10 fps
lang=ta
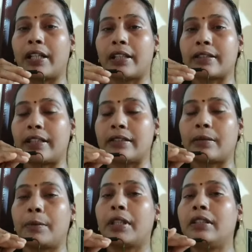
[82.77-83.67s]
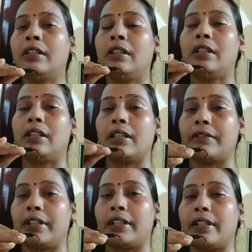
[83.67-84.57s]
அழகாக சரிசமமாக அந்த
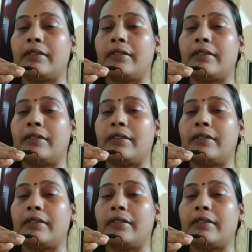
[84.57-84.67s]
விதை